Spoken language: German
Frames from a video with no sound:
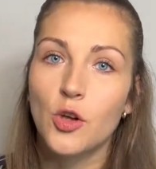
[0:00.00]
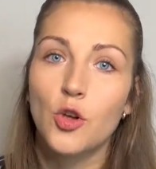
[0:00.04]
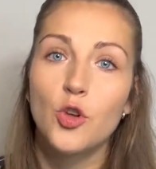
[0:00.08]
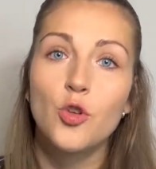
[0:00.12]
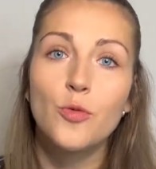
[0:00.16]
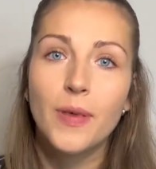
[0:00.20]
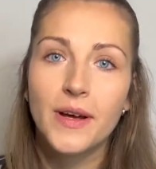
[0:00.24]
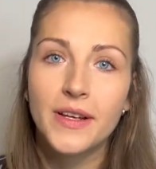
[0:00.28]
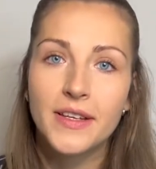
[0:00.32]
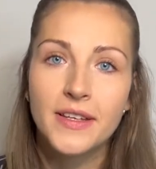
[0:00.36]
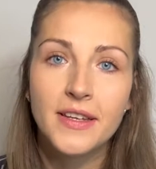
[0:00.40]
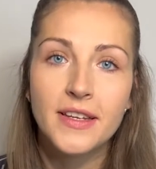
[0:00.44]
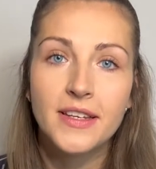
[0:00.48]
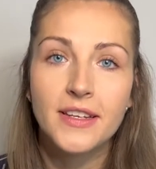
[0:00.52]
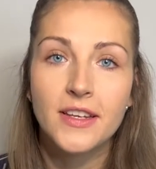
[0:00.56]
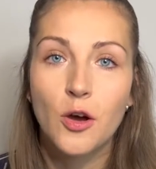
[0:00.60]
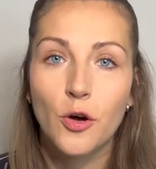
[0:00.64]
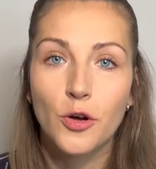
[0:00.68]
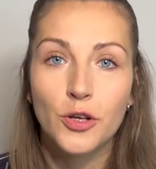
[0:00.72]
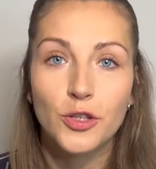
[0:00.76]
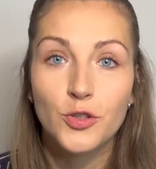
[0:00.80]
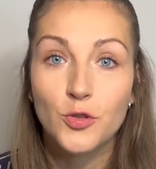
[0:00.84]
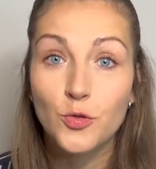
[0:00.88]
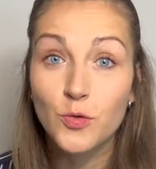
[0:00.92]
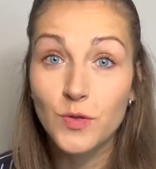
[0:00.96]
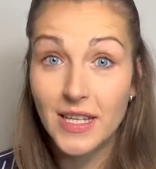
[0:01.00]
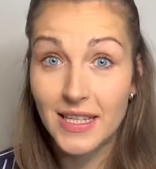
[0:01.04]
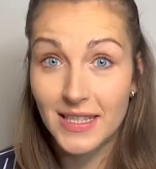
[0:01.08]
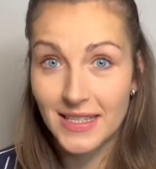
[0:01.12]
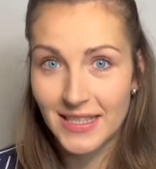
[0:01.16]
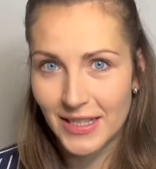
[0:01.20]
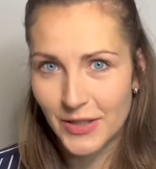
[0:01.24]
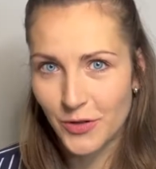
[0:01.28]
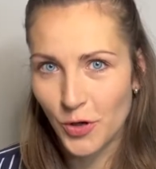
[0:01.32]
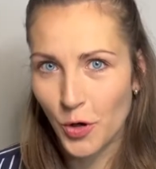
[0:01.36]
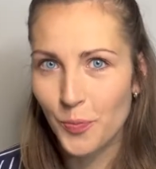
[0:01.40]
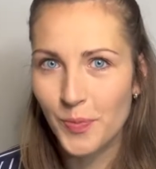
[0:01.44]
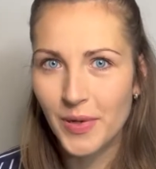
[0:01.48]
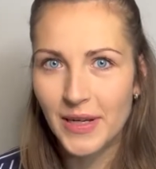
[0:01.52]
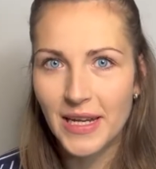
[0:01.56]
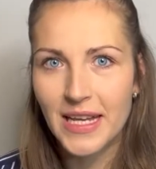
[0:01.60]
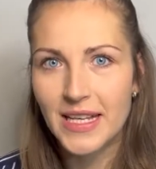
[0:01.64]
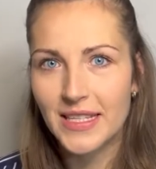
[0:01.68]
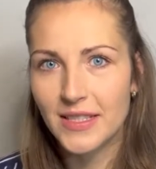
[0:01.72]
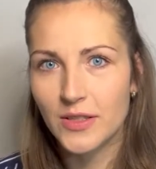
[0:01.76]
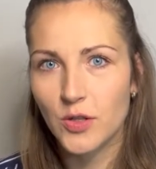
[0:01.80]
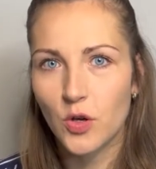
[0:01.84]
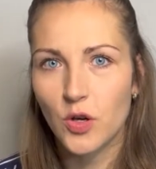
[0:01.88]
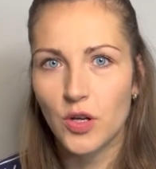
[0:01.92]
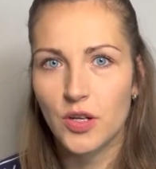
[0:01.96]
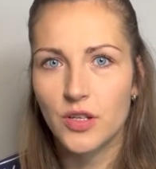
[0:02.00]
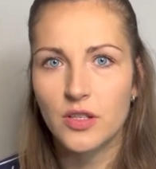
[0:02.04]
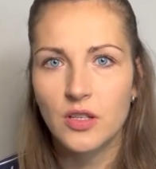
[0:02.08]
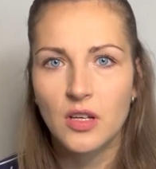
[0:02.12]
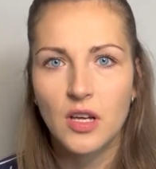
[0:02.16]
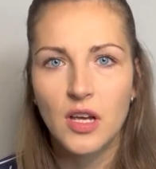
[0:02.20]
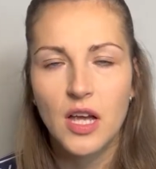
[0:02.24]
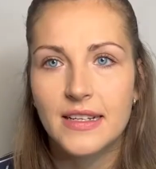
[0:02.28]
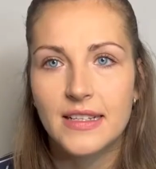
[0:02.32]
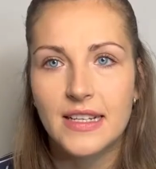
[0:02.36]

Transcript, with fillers: über die ihr euch zusätzlich noch belesen könnt.